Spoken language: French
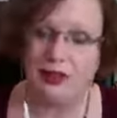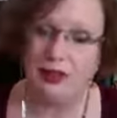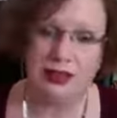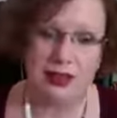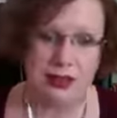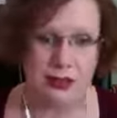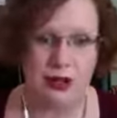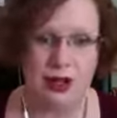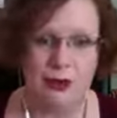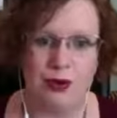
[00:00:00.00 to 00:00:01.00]
qu'elles soient en
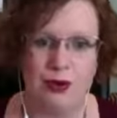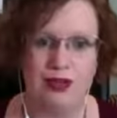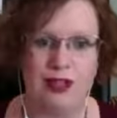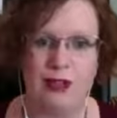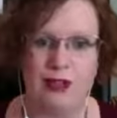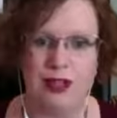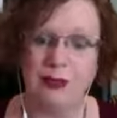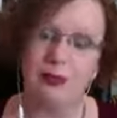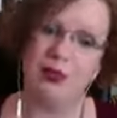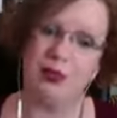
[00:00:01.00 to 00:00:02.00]
rapport avec le thème,
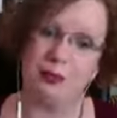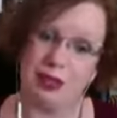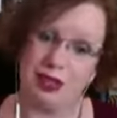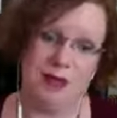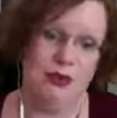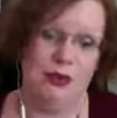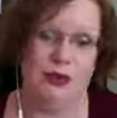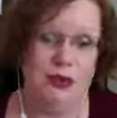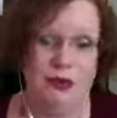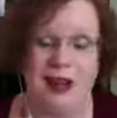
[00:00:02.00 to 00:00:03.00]
si possible, ou
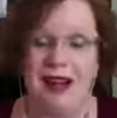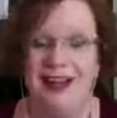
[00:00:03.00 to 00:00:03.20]
pas.